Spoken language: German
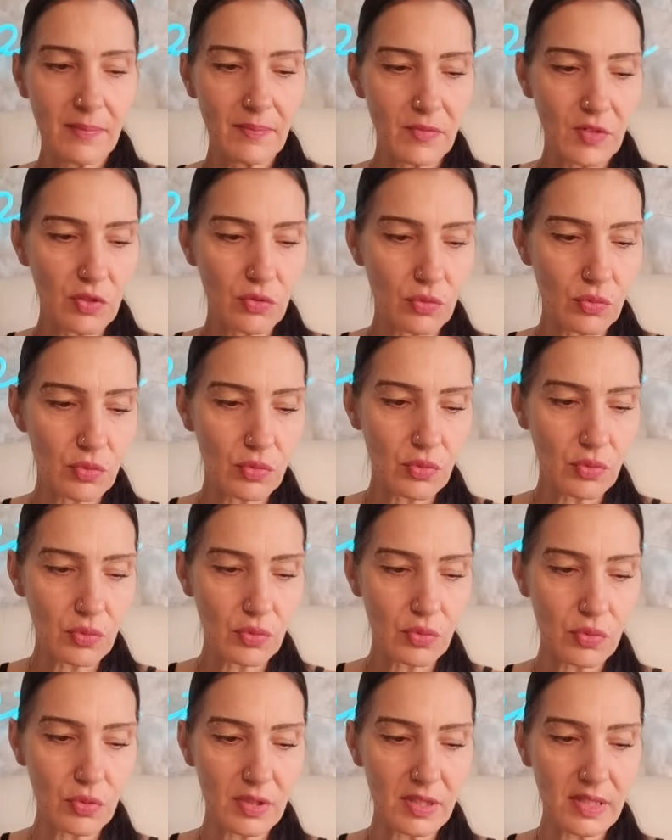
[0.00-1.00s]

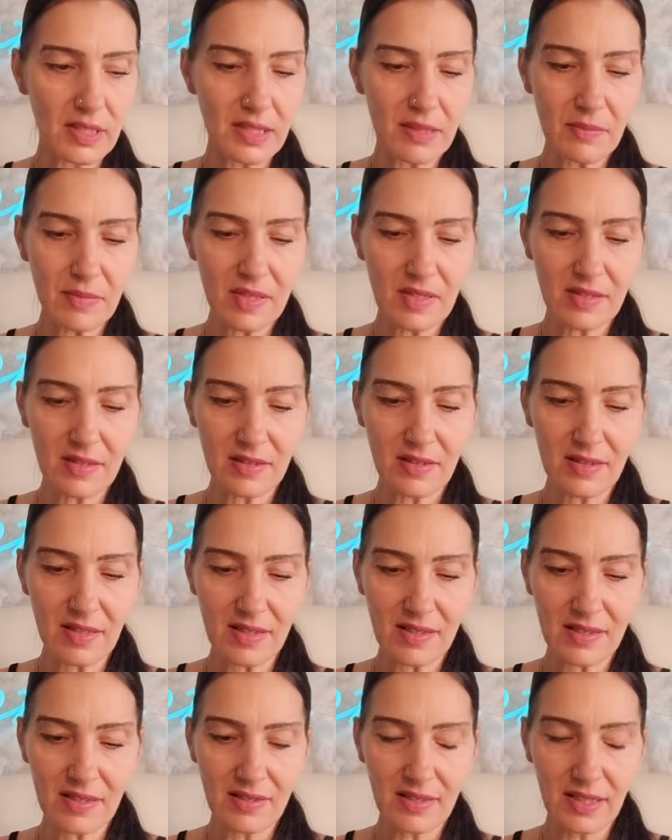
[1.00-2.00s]
Du nimmst
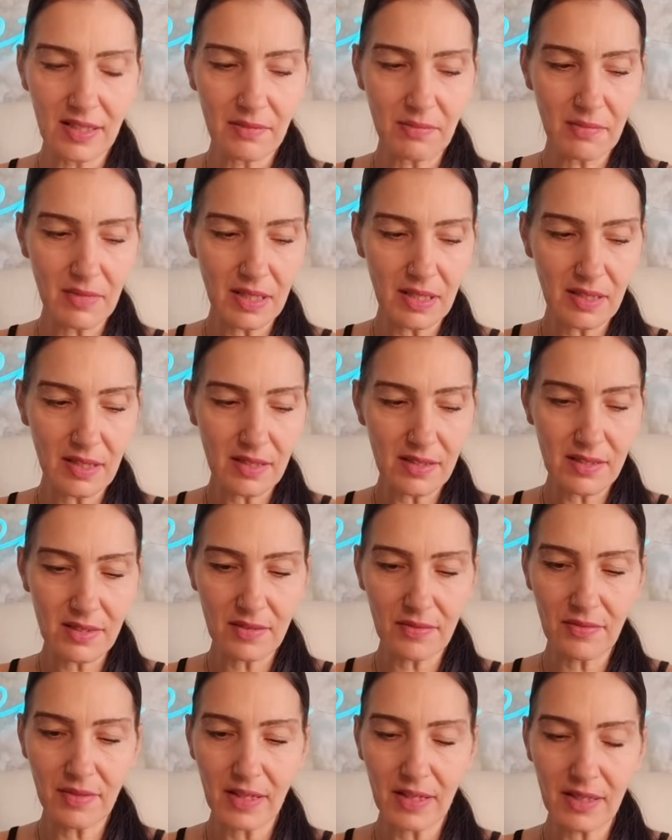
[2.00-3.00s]
das Leben
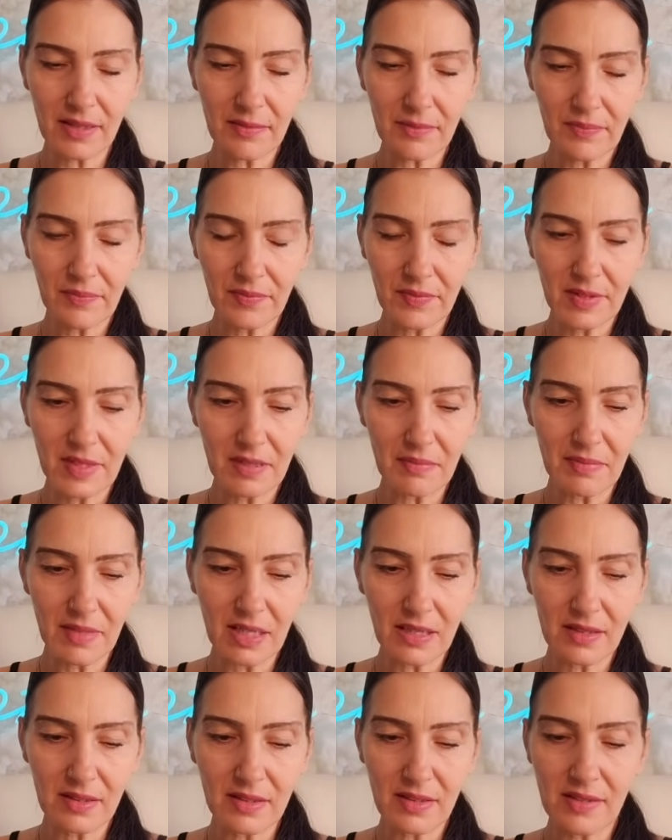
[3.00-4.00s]
anders wahr. Dir
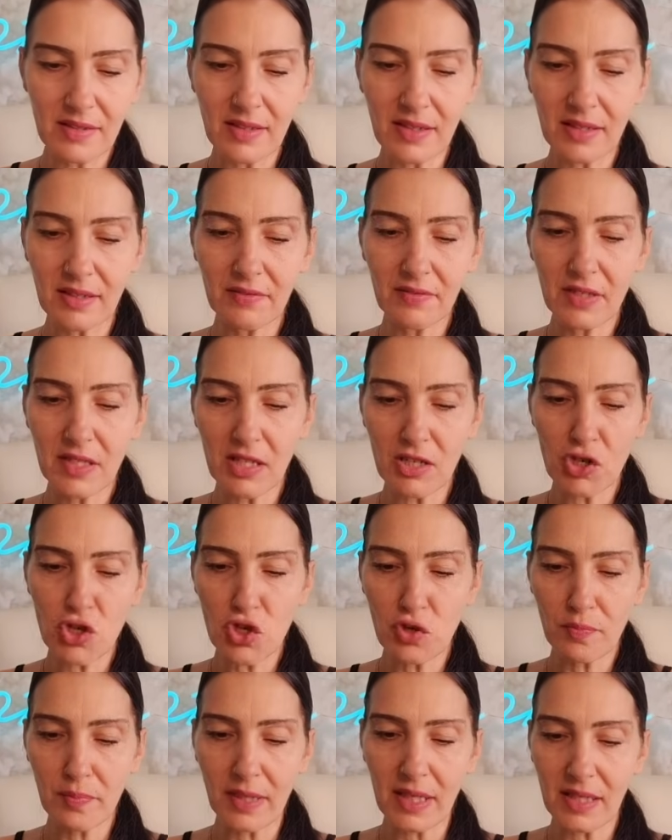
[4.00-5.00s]
machen die Sachen wieder
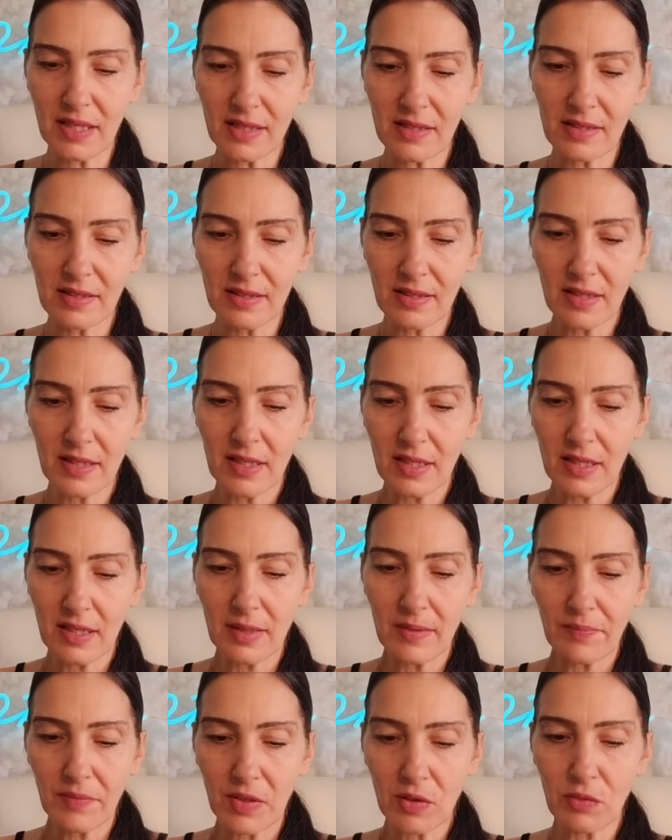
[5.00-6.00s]
Spaß.
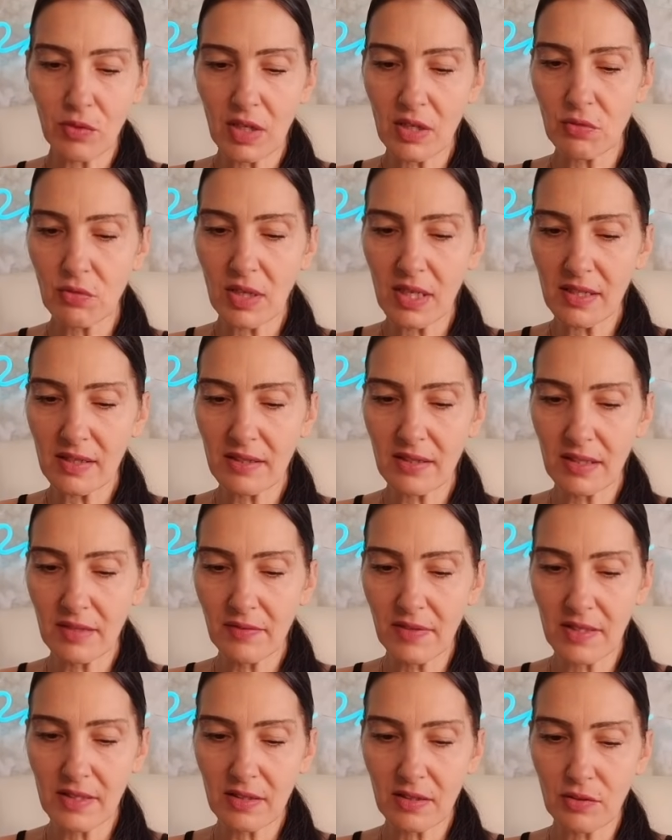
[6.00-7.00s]
Oder du hast
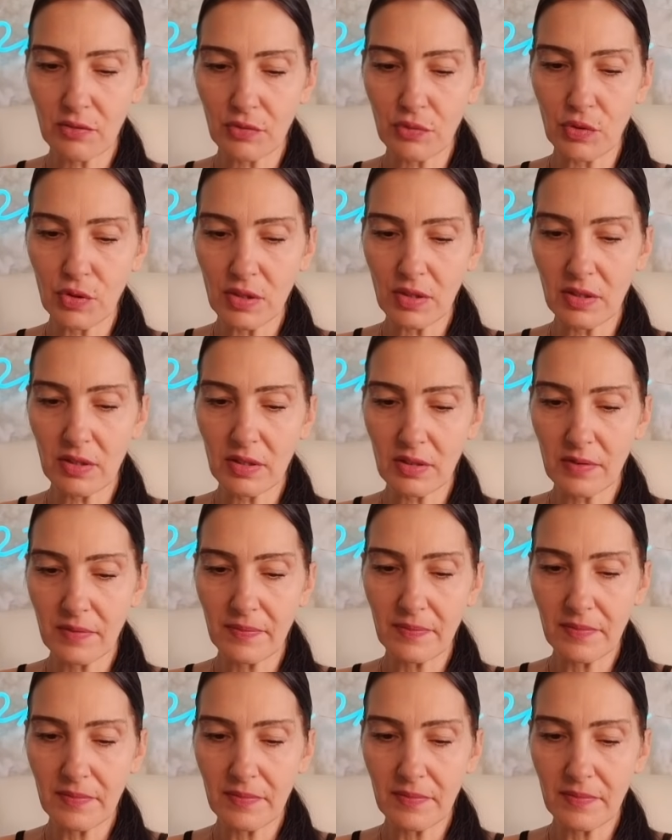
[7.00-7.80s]
etwas gefunden,